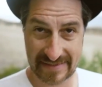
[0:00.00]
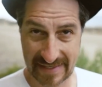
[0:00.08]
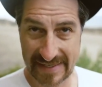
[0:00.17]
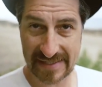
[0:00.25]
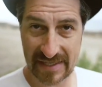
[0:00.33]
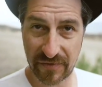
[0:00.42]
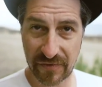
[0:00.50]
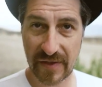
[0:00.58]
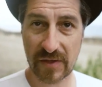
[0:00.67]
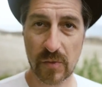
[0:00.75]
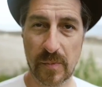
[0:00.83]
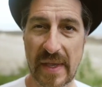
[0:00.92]
qu'est-ce qui
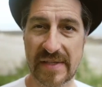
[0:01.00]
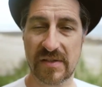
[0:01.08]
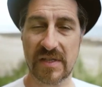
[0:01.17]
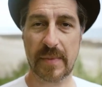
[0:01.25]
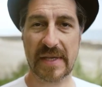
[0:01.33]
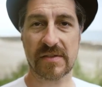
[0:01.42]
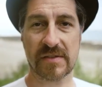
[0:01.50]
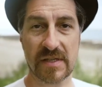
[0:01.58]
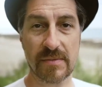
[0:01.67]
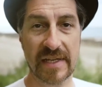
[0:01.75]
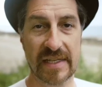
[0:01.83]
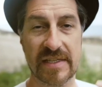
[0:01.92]
fait qu'une personne
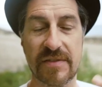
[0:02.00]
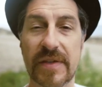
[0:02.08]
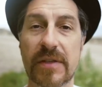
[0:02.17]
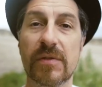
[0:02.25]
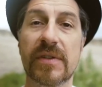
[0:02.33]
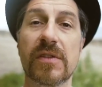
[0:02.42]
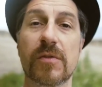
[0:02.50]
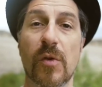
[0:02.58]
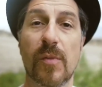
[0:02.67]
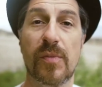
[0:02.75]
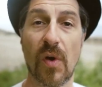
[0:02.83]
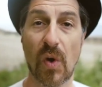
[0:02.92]
hypersensible a des difficultés sur
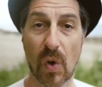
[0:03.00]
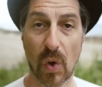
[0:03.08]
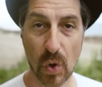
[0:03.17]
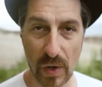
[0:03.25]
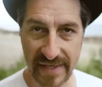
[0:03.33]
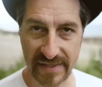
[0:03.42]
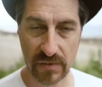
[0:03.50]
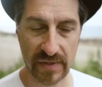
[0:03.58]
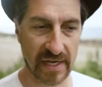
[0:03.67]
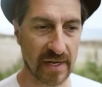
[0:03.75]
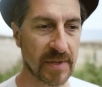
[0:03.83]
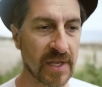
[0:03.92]
le plan
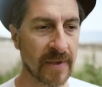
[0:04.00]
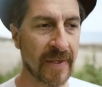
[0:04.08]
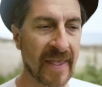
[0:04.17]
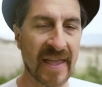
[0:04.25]
relationnel Eh bien